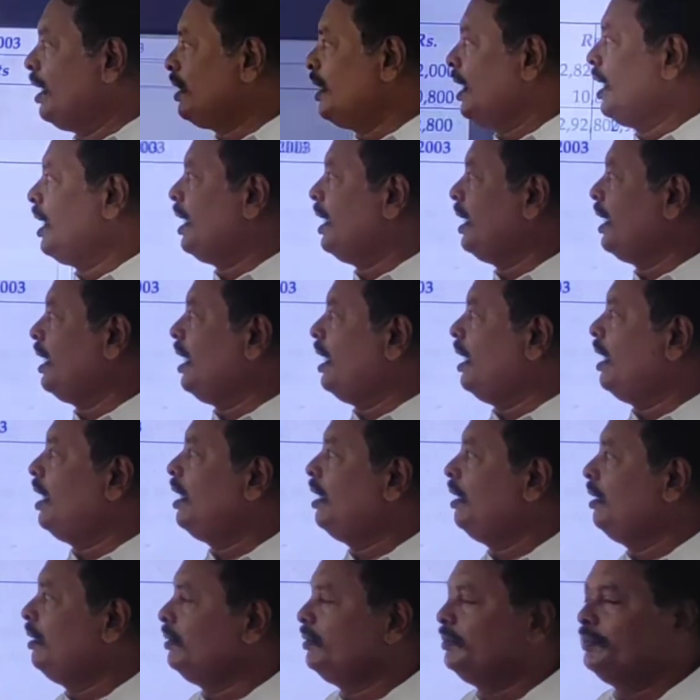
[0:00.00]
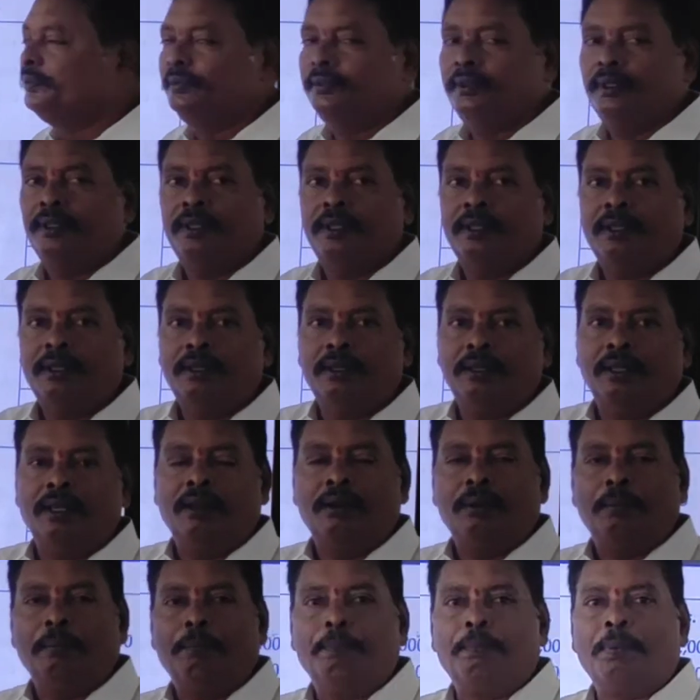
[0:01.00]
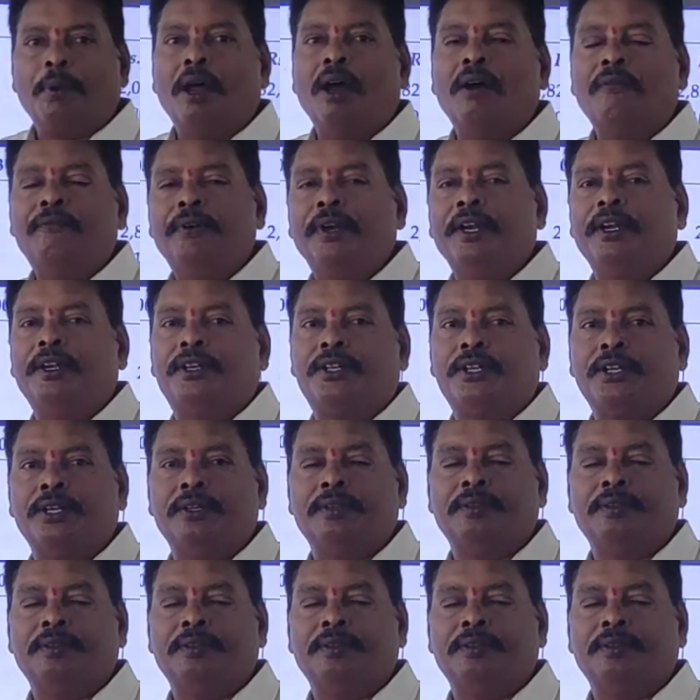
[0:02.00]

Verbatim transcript: ఆధారంగా ప్రాఫిట్